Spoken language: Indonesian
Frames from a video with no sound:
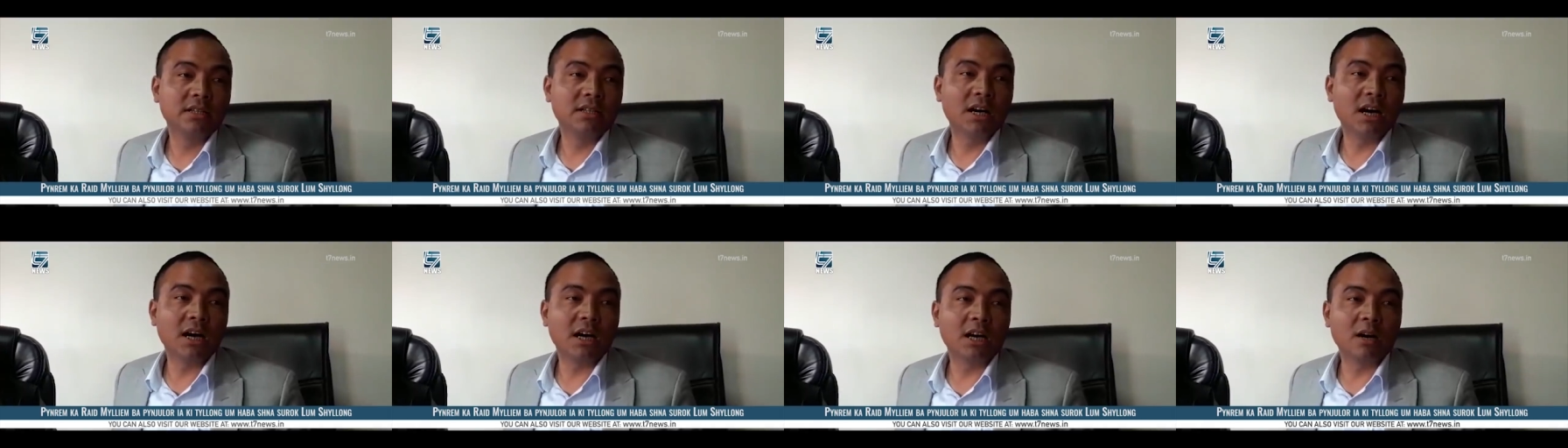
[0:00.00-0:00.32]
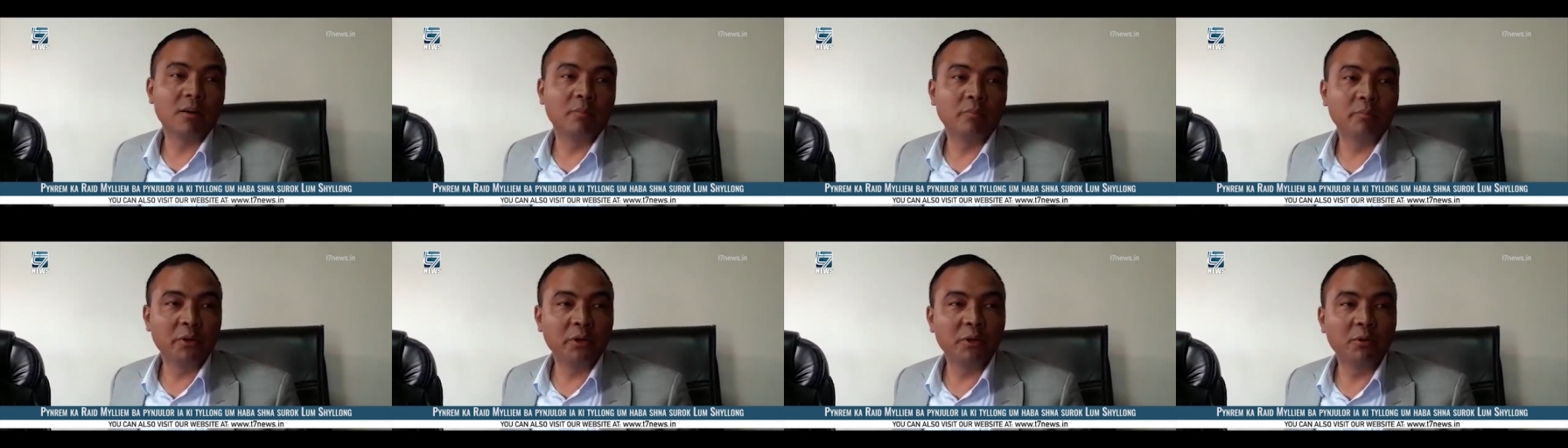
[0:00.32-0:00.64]
ya
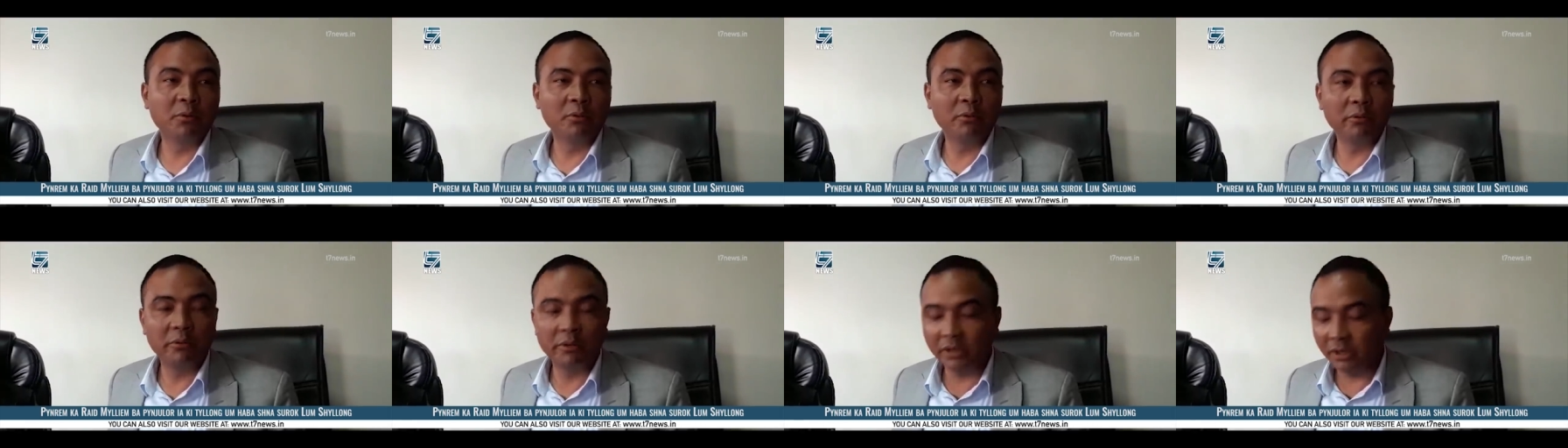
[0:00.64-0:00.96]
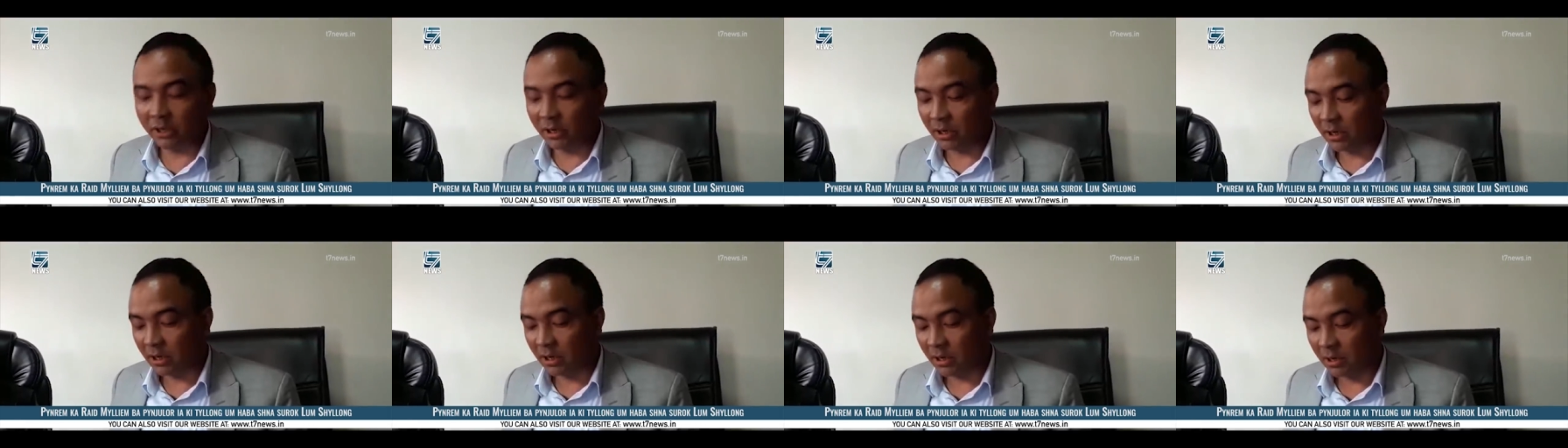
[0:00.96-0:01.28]
ke pidu
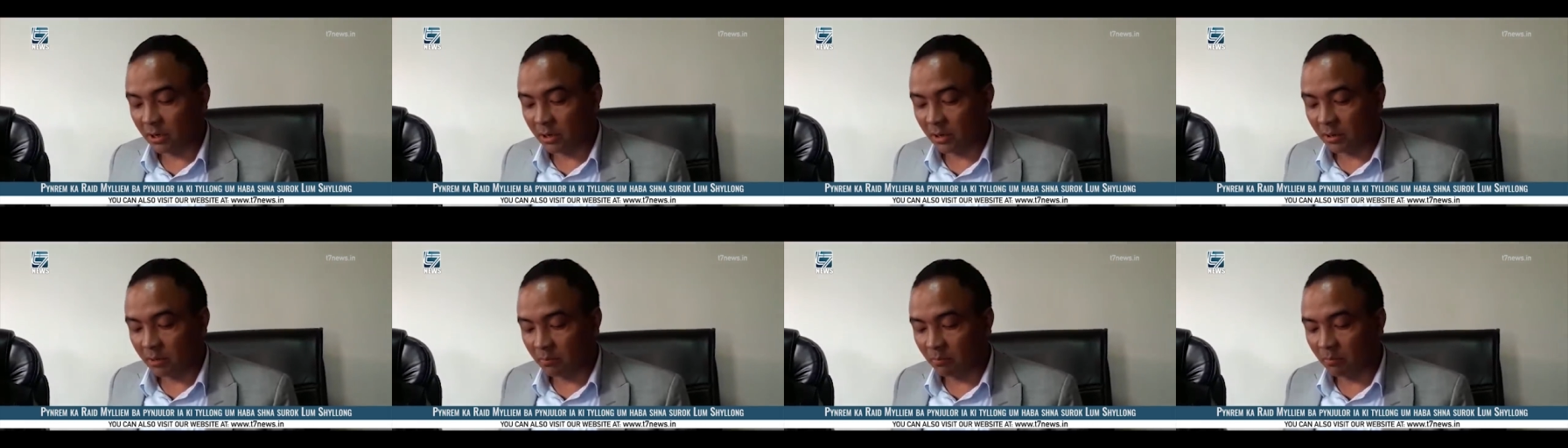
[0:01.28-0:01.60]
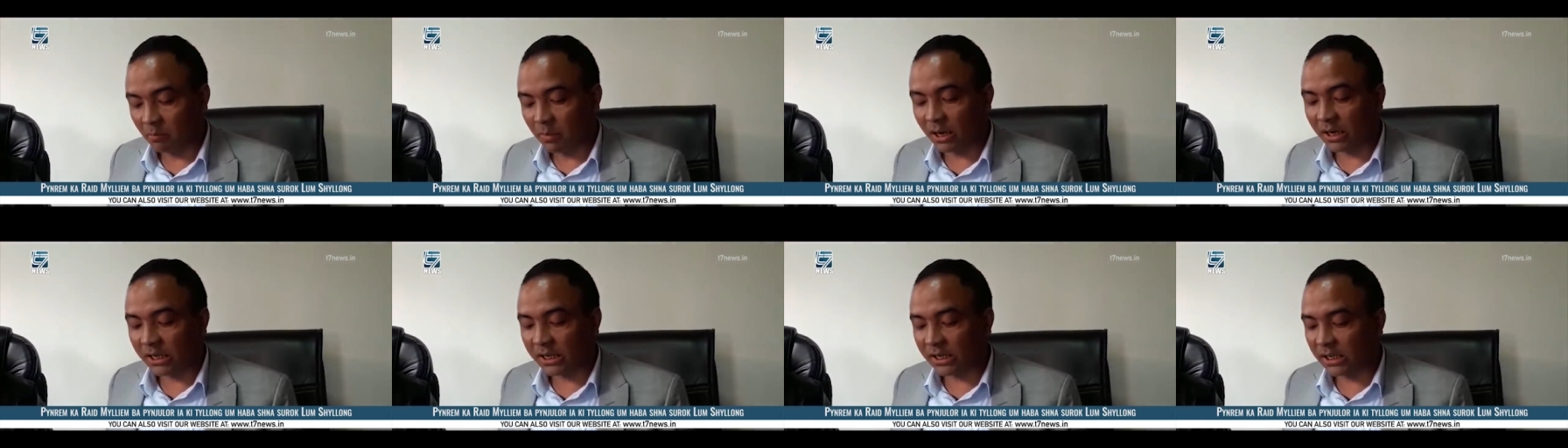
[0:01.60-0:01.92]
di
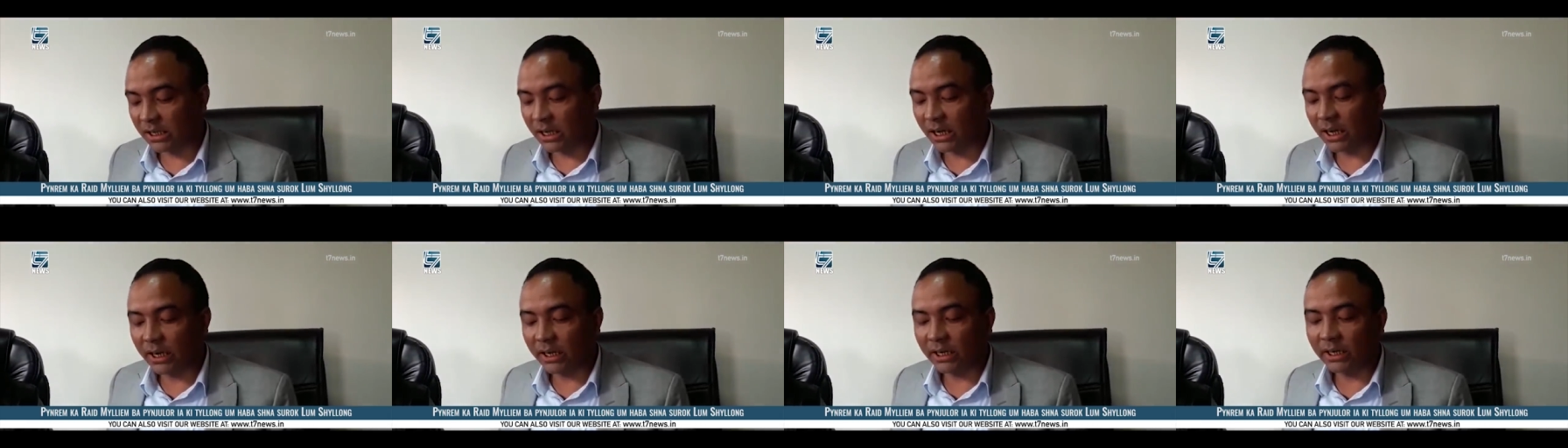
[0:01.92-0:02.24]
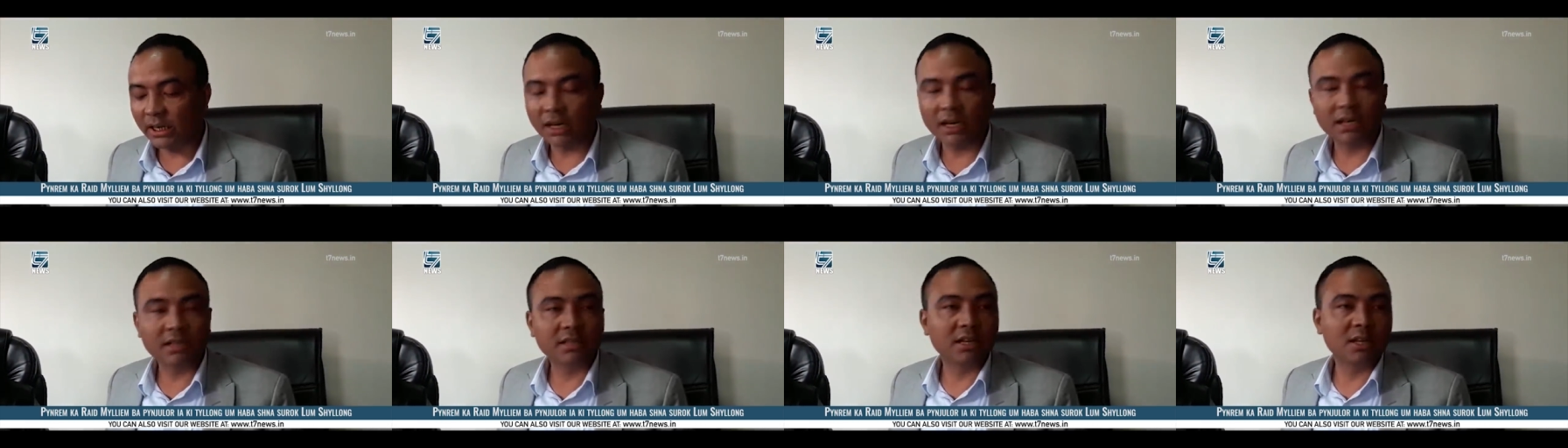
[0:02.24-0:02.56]
bansna
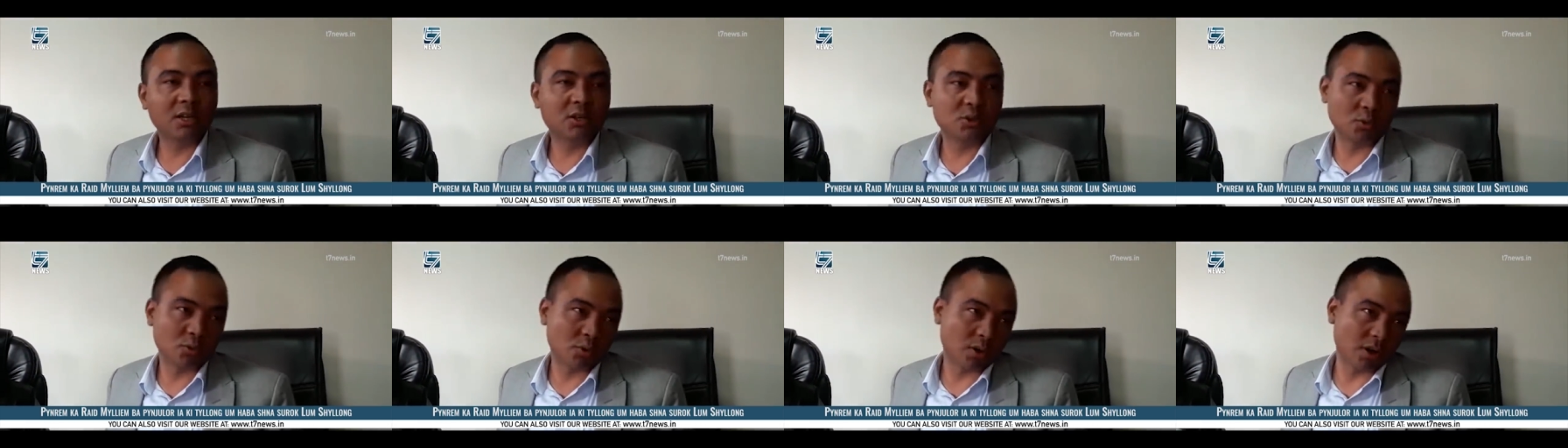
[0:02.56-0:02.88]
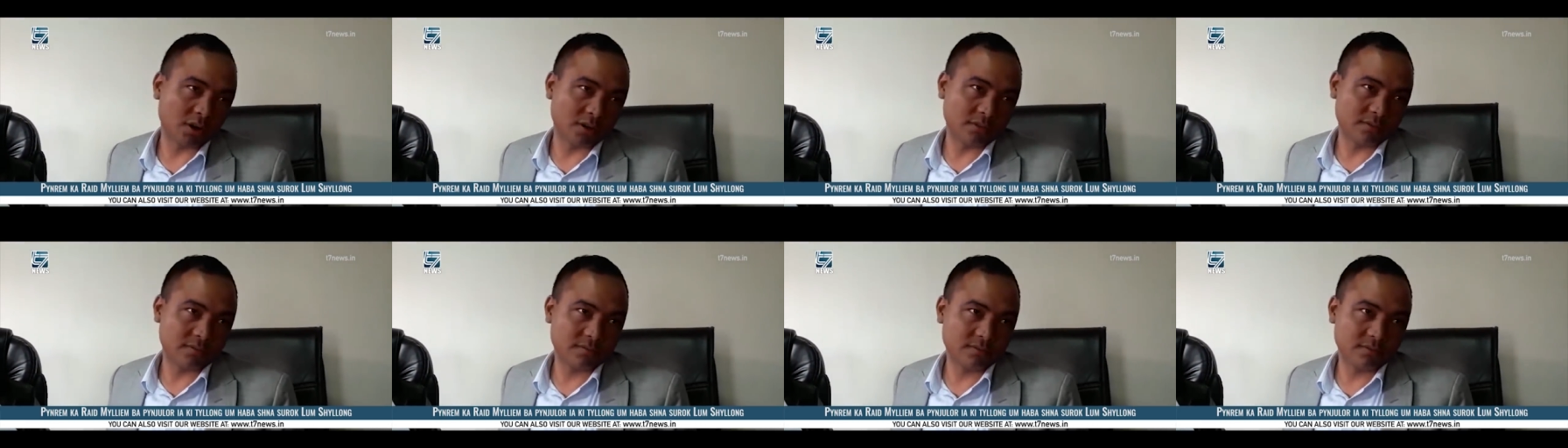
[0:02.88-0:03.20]
ya ke te surok